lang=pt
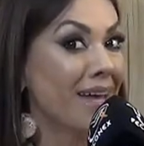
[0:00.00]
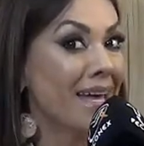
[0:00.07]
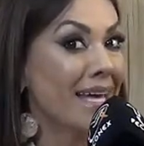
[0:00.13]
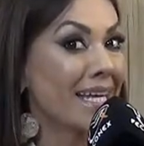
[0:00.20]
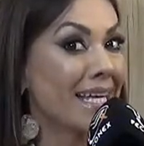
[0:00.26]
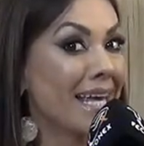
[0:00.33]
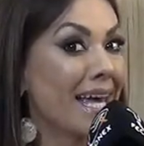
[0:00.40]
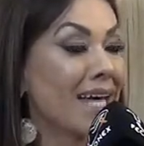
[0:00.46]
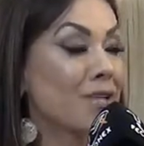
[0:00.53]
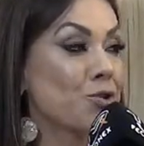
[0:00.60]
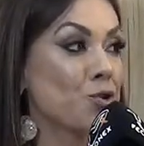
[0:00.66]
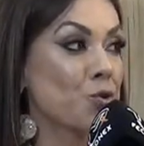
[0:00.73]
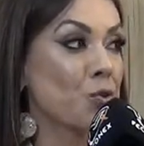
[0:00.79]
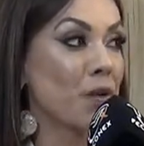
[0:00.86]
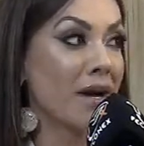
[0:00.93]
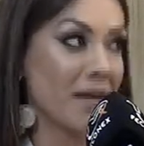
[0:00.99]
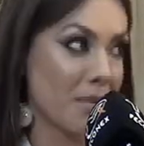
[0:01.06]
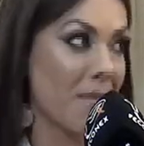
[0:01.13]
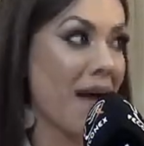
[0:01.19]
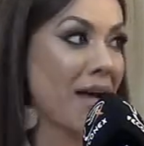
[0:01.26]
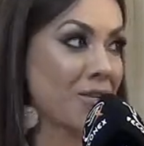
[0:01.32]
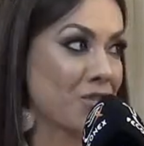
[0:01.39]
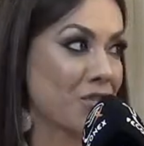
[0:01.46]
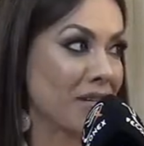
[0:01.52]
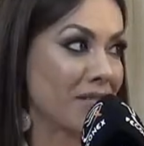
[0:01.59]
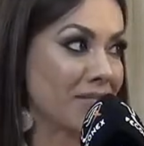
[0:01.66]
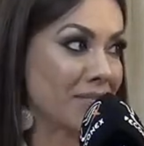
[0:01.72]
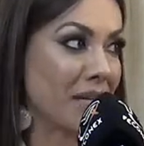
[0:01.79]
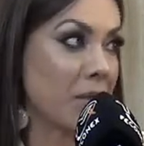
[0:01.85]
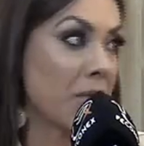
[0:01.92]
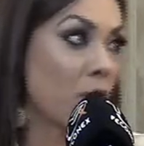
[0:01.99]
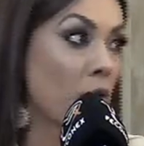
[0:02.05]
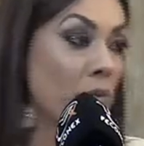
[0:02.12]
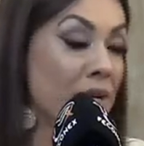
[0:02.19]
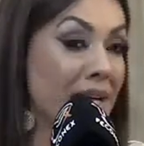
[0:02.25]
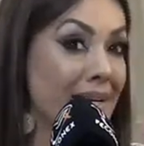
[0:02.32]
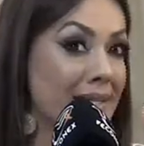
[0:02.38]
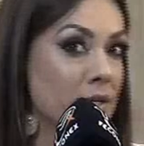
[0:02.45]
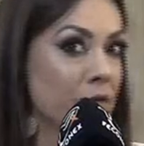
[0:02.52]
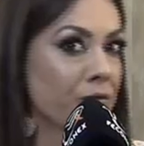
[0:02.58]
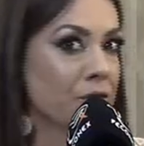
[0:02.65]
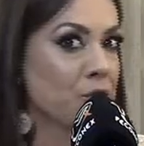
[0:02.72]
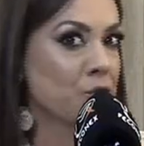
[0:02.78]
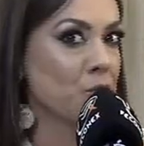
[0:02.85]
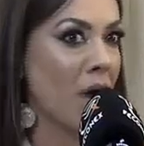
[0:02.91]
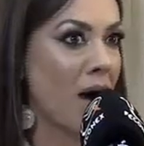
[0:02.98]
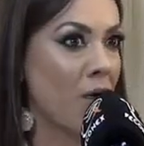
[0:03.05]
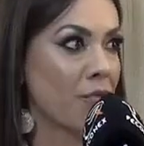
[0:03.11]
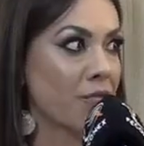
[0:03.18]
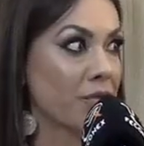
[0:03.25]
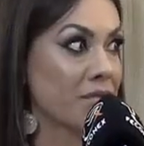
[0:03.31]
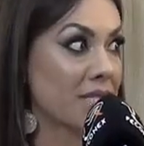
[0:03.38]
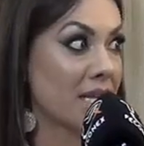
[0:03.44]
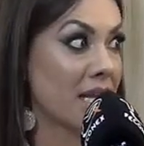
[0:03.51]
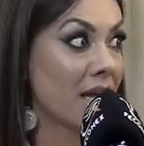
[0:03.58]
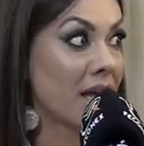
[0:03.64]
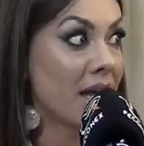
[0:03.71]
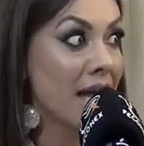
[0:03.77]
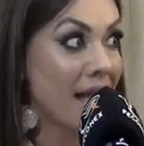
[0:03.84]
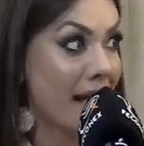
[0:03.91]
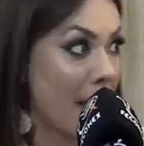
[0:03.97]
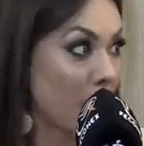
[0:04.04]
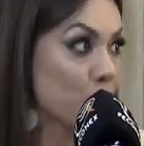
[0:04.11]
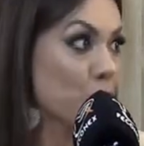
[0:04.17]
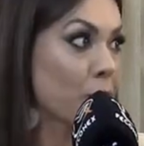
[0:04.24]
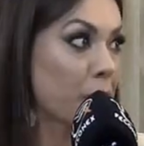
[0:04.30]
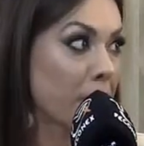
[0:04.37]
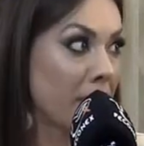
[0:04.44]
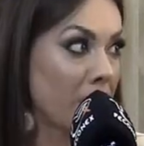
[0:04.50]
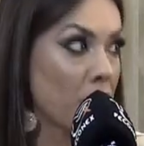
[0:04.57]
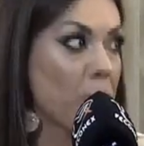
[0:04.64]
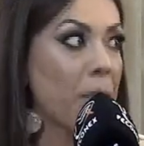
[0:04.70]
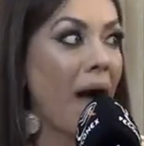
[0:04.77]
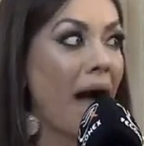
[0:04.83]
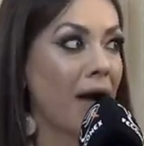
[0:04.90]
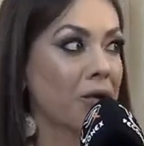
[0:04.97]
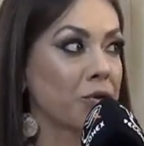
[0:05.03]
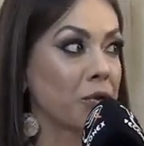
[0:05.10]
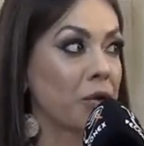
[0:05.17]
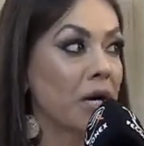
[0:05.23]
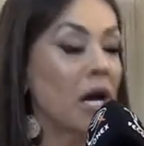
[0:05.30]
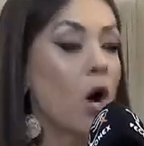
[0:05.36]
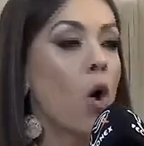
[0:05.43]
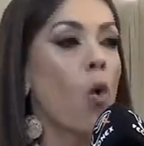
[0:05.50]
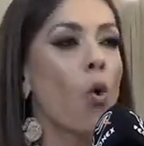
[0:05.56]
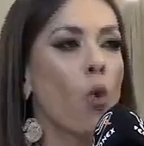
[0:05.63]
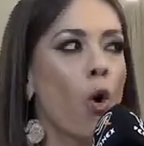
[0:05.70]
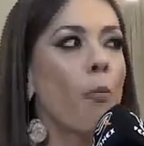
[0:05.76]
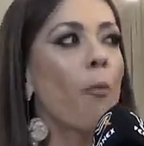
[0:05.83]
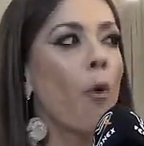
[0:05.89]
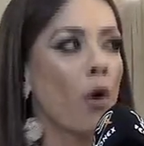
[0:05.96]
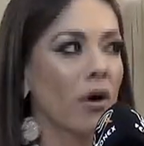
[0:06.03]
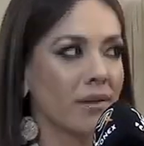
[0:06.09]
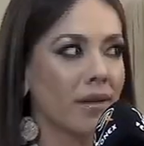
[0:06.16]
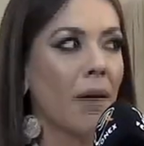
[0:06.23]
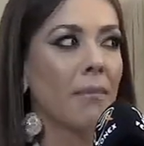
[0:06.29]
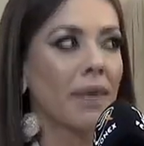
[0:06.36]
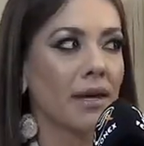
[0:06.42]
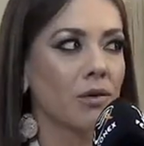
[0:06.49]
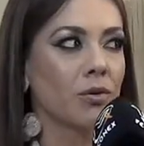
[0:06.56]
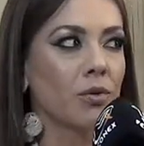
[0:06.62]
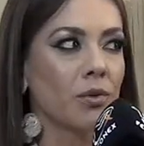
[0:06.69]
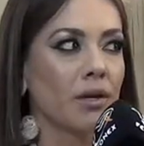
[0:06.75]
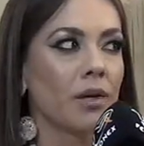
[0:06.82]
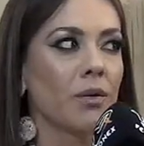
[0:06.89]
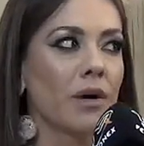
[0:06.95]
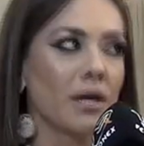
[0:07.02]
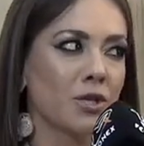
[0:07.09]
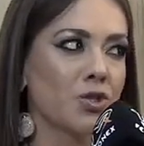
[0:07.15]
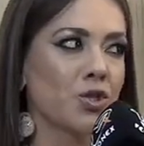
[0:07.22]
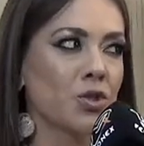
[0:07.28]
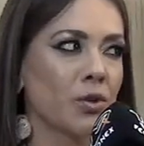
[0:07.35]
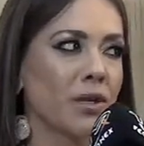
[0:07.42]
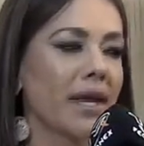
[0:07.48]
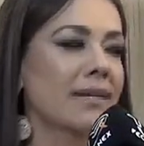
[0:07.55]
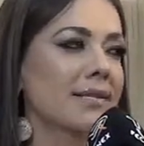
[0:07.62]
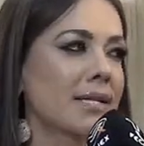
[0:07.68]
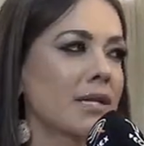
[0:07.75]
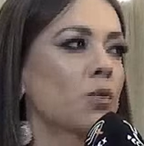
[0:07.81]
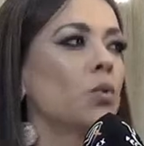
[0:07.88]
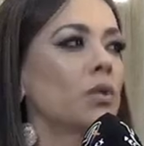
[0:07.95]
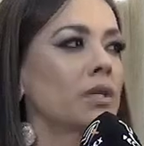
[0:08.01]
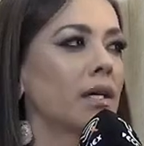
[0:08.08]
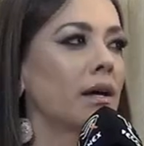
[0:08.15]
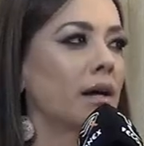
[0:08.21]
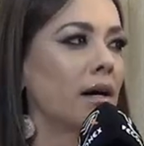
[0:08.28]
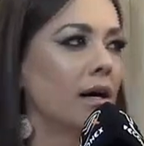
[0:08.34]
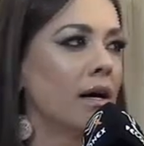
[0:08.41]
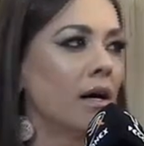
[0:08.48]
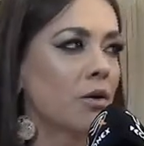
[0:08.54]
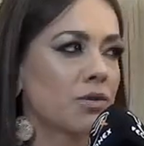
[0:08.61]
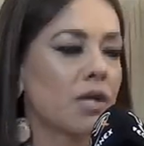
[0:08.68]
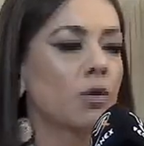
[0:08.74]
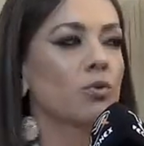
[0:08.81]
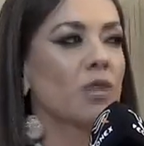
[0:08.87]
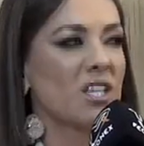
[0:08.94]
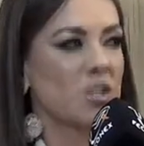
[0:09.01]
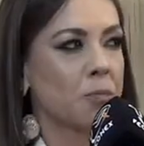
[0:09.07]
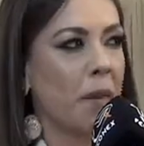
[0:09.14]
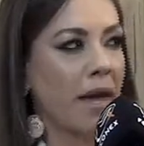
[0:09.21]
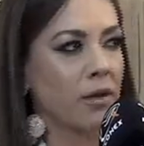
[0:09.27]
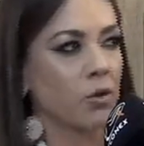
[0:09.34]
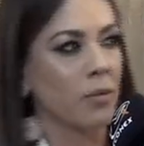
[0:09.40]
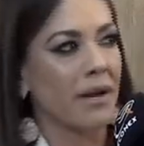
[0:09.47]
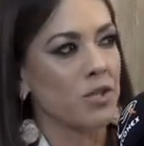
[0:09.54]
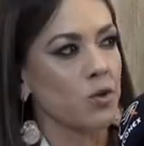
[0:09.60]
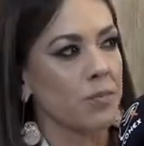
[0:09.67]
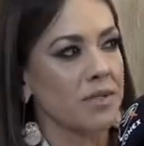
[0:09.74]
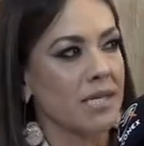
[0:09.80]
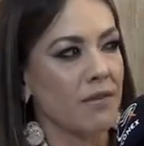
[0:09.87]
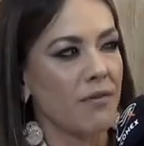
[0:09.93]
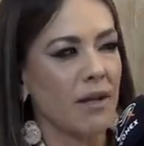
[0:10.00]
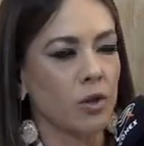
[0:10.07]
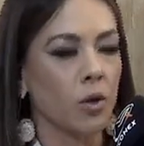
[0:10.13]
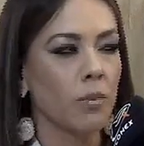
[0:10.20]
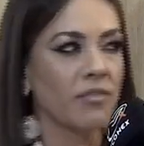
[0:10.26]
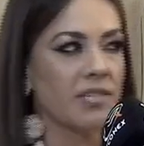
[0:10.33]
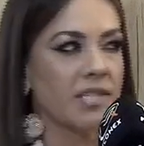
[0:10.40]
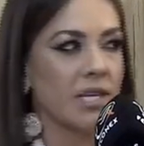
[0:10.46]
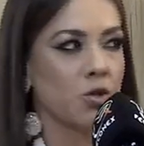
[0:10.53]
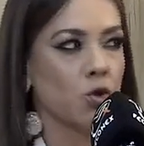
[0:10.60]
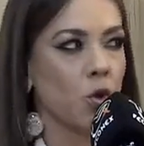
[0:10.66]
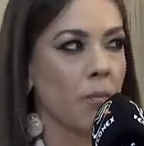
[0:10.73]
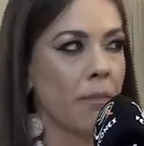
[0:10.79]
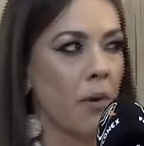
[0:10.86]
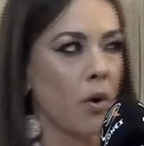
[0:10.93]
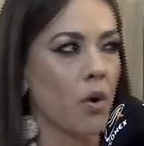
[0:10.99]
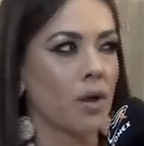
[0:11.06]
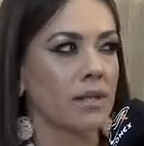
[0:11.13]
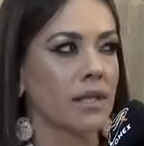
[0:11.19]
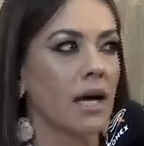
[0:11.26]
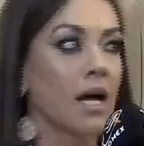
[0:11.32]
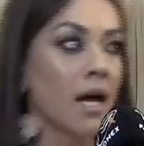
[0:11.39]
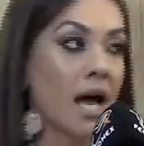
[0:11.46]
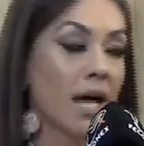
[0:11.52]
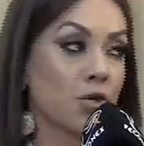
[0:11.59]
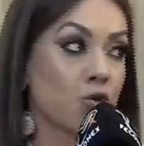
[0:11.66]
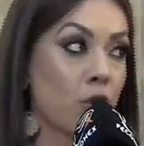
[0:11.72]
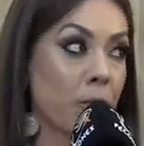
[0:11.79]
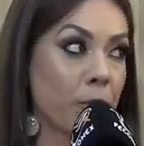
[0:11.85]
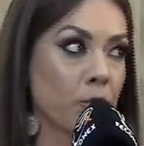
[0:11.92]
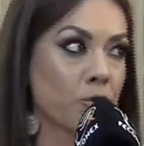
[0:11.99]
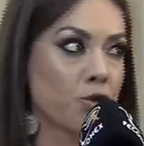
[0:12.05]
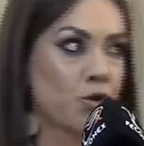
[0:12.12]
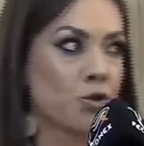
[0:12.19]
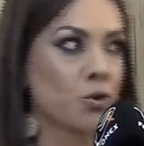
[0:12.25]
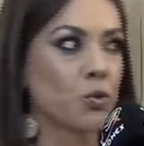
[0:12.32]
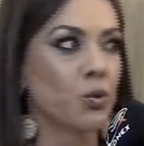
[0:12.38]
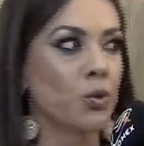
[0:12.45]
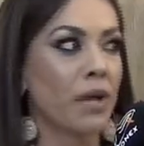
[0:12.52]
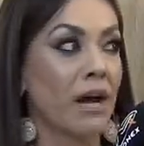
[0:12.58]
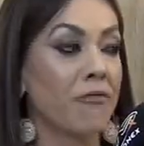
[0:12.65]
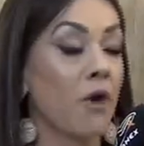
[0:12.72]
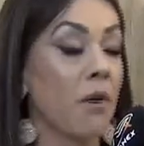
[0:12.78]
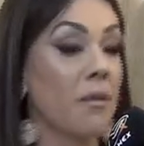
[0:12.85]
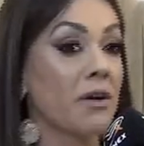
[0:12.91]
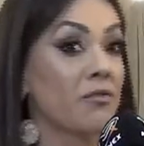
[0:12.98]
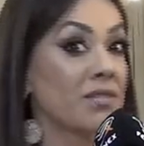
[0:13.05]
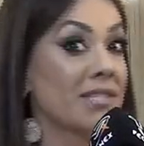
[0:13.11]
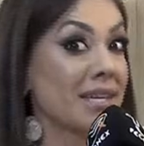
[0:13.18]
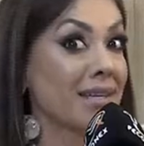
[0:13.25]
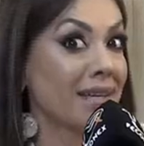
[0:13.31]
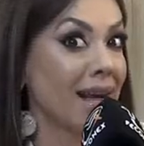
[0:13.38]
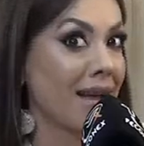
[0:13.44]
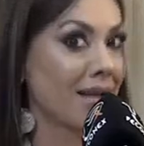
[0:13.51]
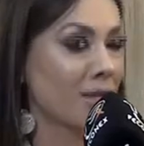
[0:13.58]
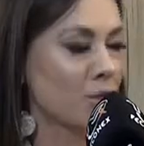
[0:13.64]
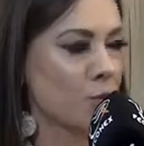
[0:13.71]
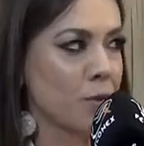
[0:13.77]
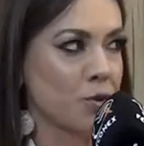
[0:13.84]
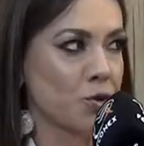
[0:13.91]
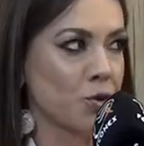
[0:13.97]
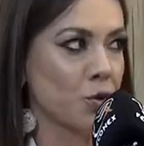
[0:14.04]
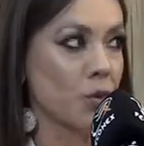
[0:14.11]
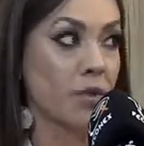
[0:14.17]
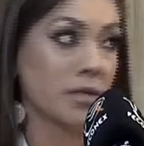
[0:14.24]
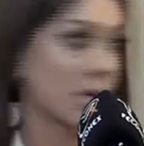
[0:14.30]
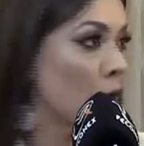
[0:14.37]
que é a sua imagem, né? Uma comunicação visual. Você causa um primeiro impacto. O comportamento, eu acredito que é a segunda, o segundo aspecto mais observado, como você se comporta, a sua postura, a forma que você trata as pessoas,